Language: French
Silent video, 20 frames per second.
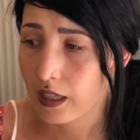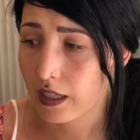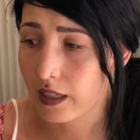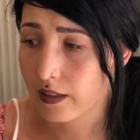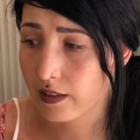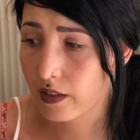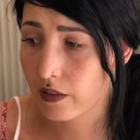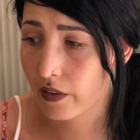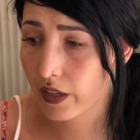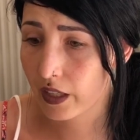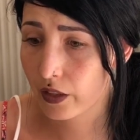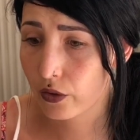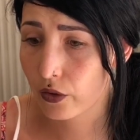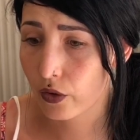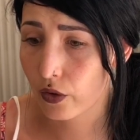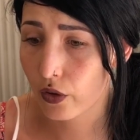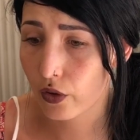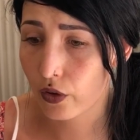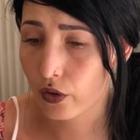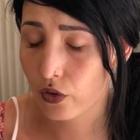et c'est vrai
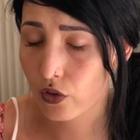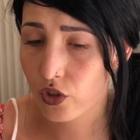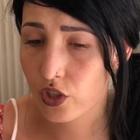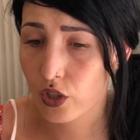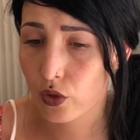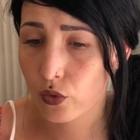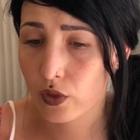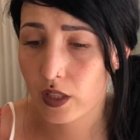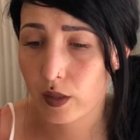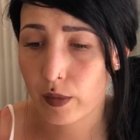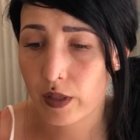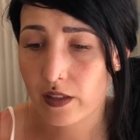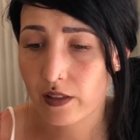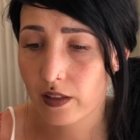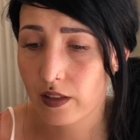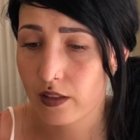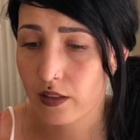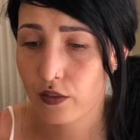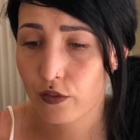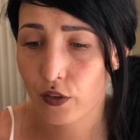que quand j'ai eu des
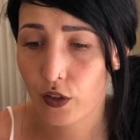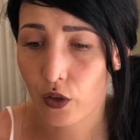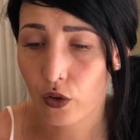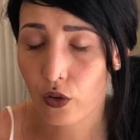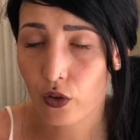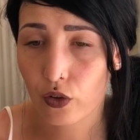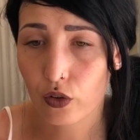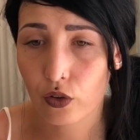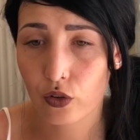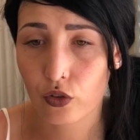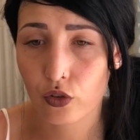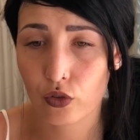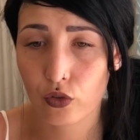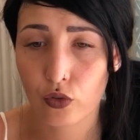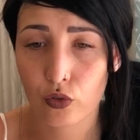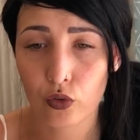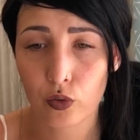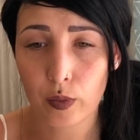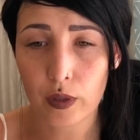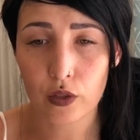médecins différents quand je
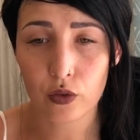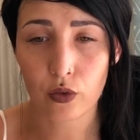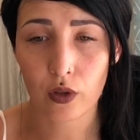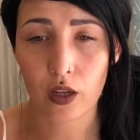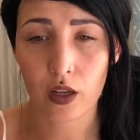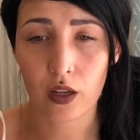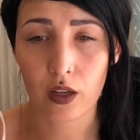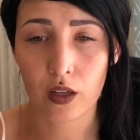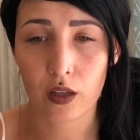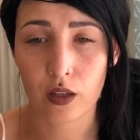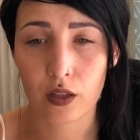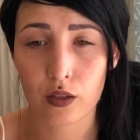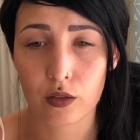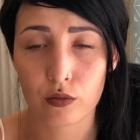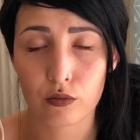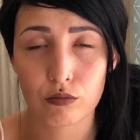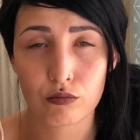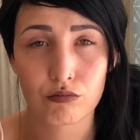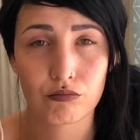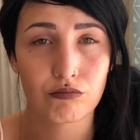suis tombée sur
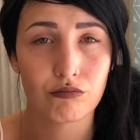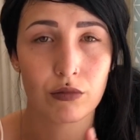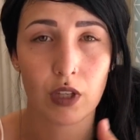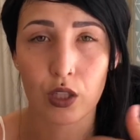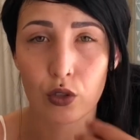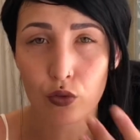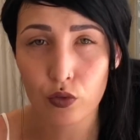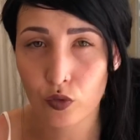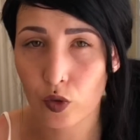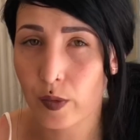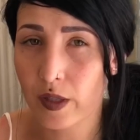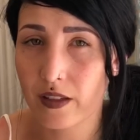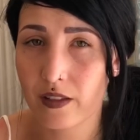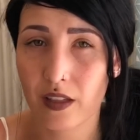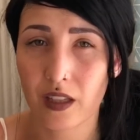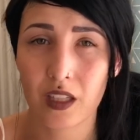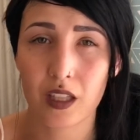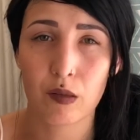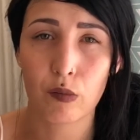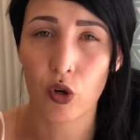un, nouveau
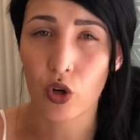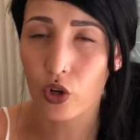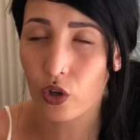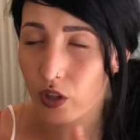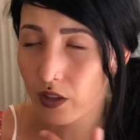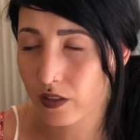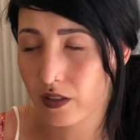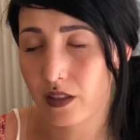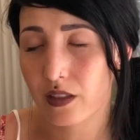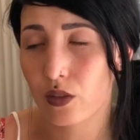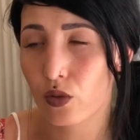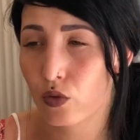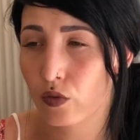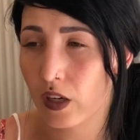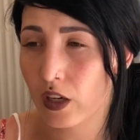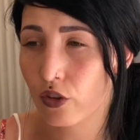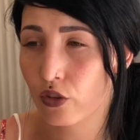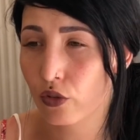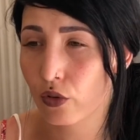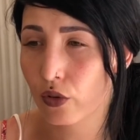médecin qui m'a encore dit de
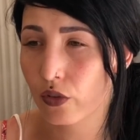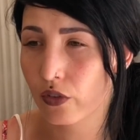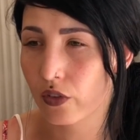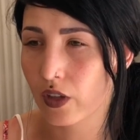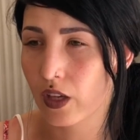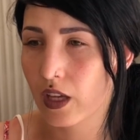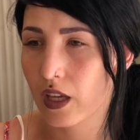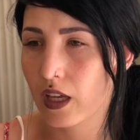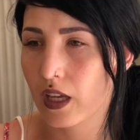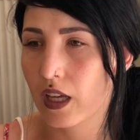nouvelles choses